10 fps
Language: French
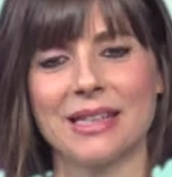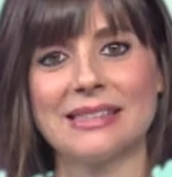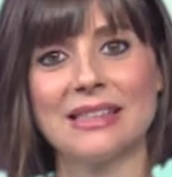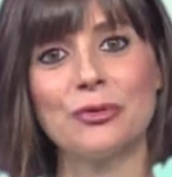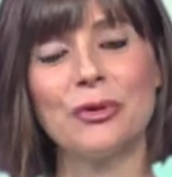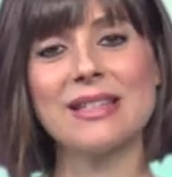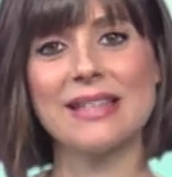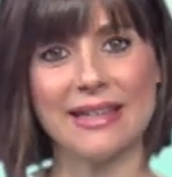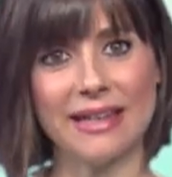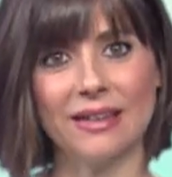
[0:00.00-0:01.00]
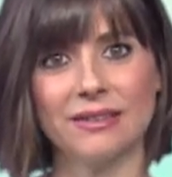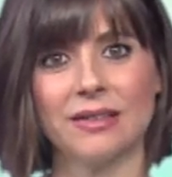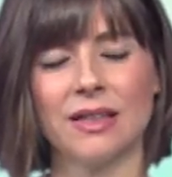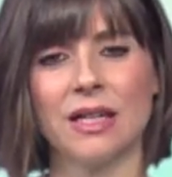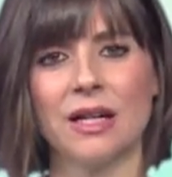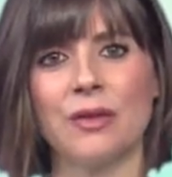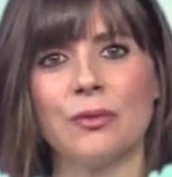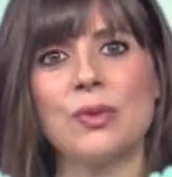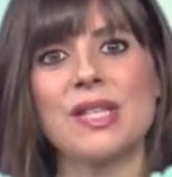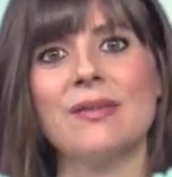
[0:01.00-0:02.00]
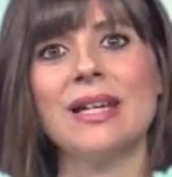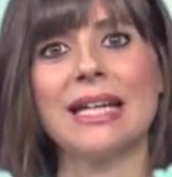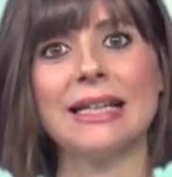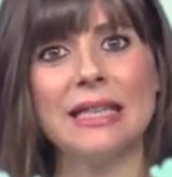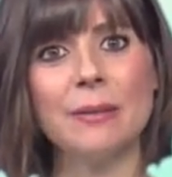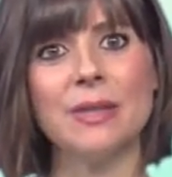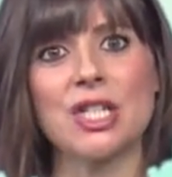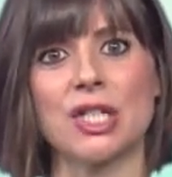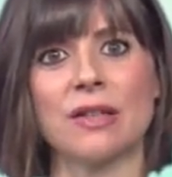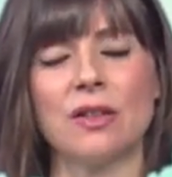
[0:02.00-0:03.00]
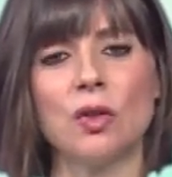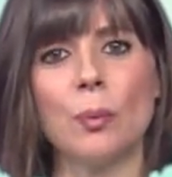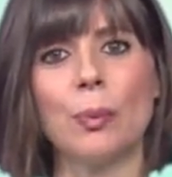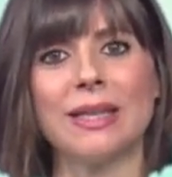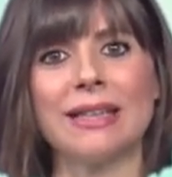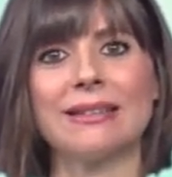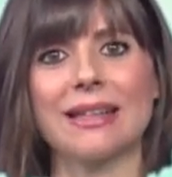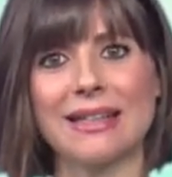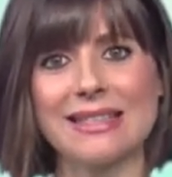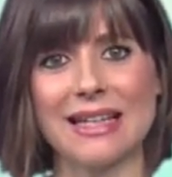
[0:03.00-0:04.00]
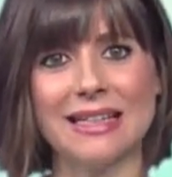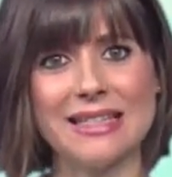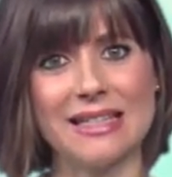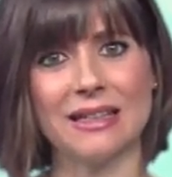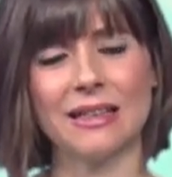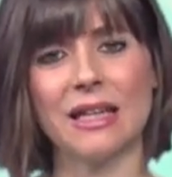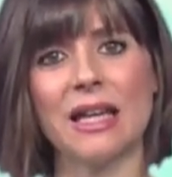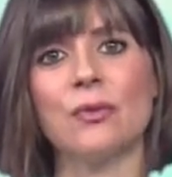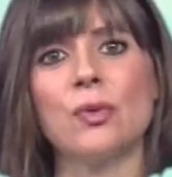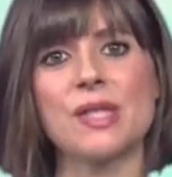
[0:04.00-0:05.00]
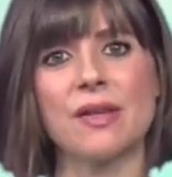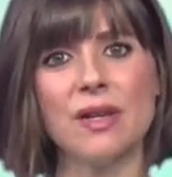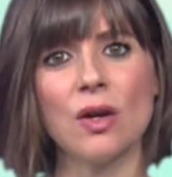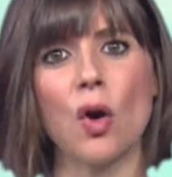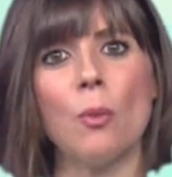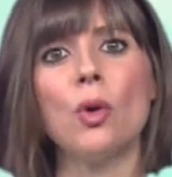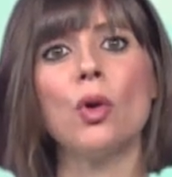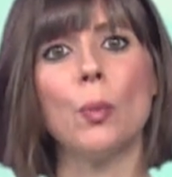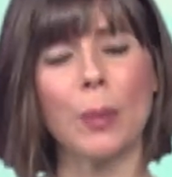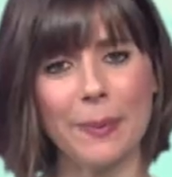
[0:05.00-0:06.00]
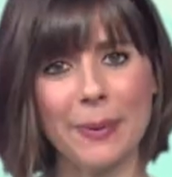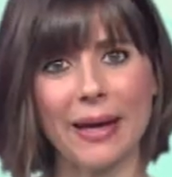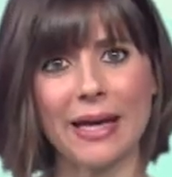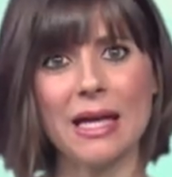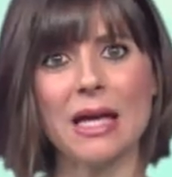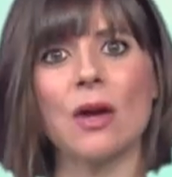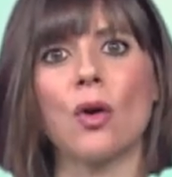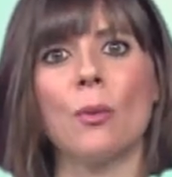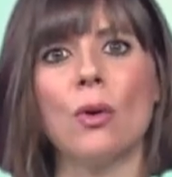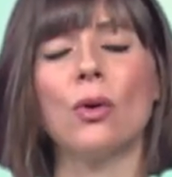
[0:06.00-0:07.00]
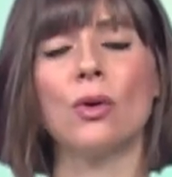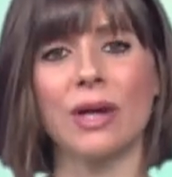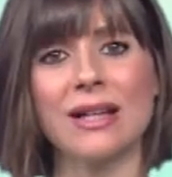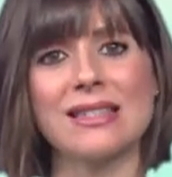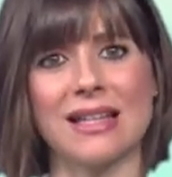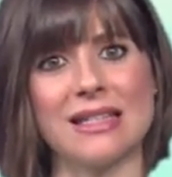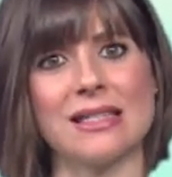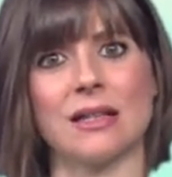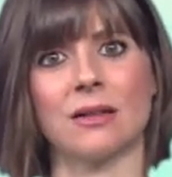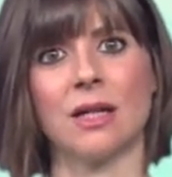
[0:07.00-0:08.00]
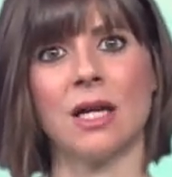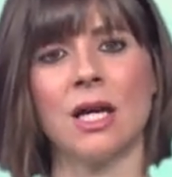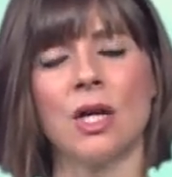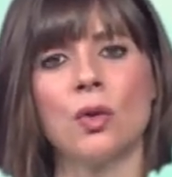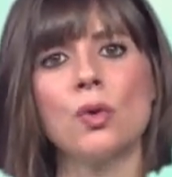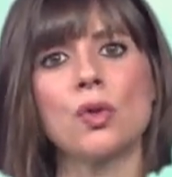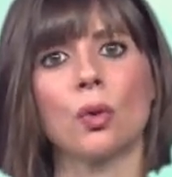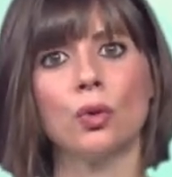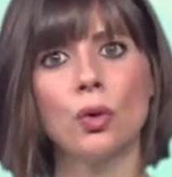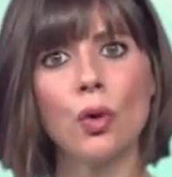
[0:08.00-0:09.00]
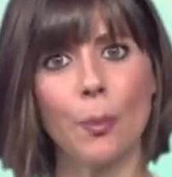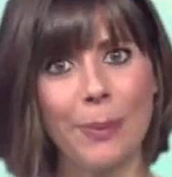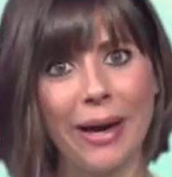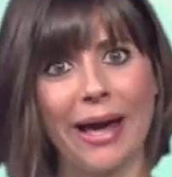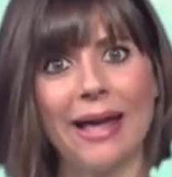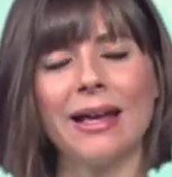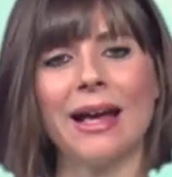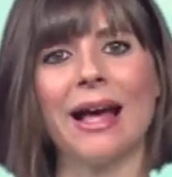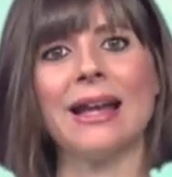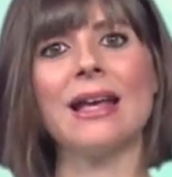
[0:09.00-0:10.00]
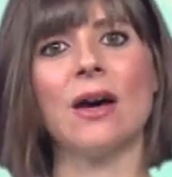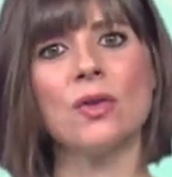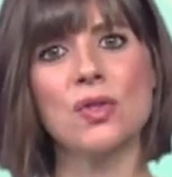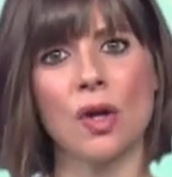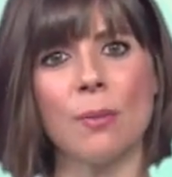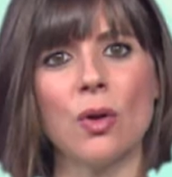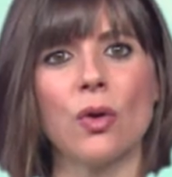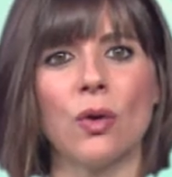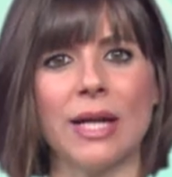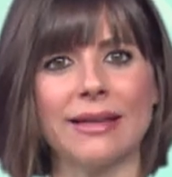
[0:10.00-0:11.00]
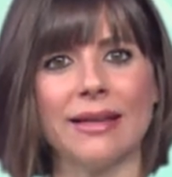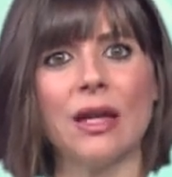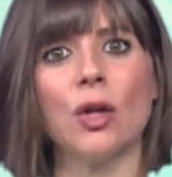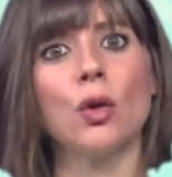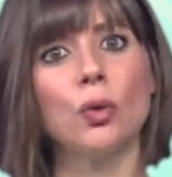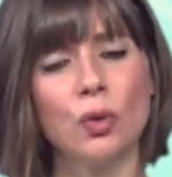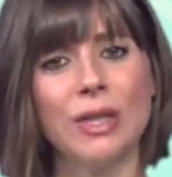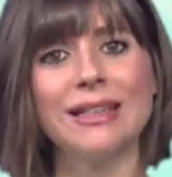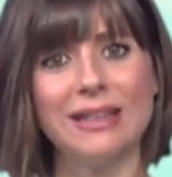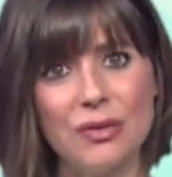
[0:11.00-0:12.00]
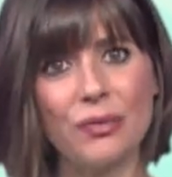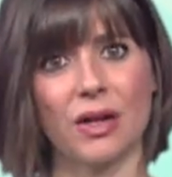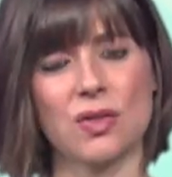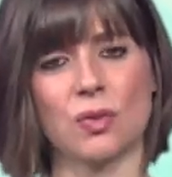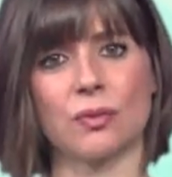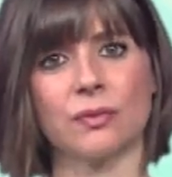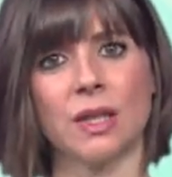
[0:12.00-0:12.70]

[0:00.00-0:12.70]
Cette fois, ça y est, vous savez quel type d'échantillon peut être cristallisé et vous savez comment le préparer et comment le cristalliser. Nous sommes donc prêts à aller ensemble collecter nos données des diffractions.